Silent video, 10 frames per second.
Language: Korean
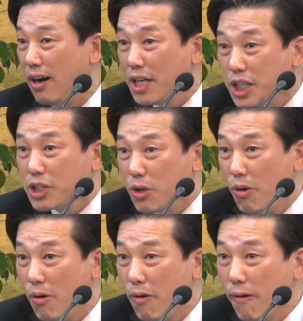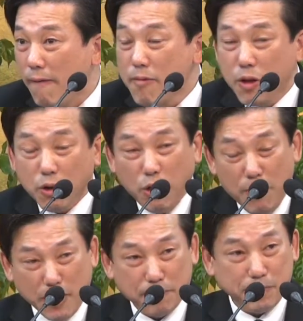아시겠죠?
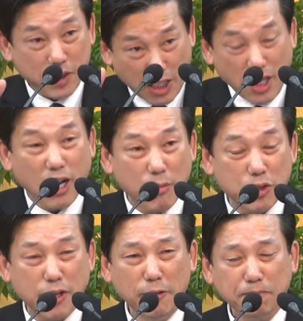그러면 잘 생각해 보세요.